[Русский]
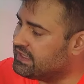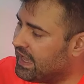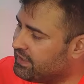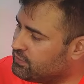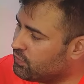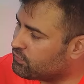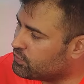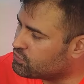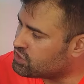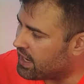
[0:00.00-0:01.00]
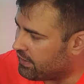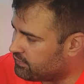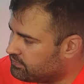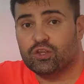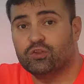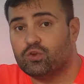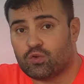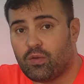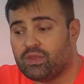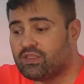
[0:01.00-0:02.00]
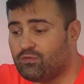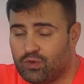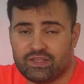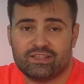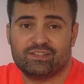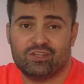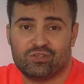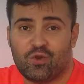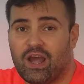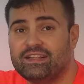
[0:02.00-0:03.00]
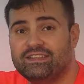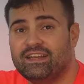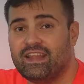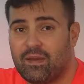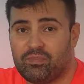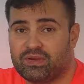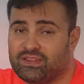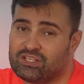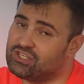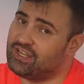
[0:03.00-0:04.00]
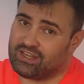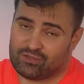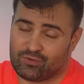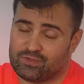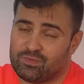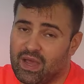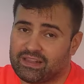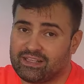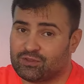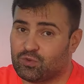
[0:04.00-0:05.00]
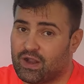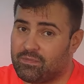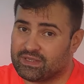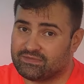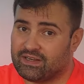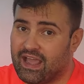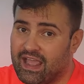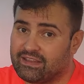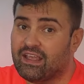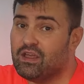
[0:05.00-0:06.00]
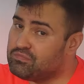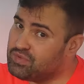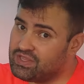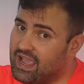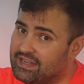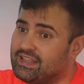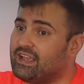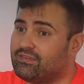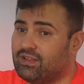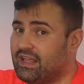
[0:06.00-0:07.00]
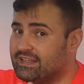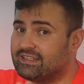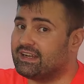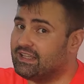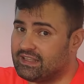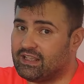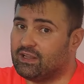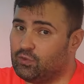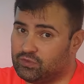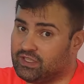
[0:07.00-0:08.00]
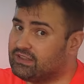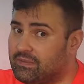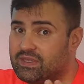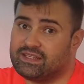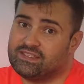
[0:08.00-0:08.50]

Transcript: я ее включаю. Но кроме того, есть еще отдельное приложение TronSmart, которое позволяет менять эквалайзер этой колонки. Там есть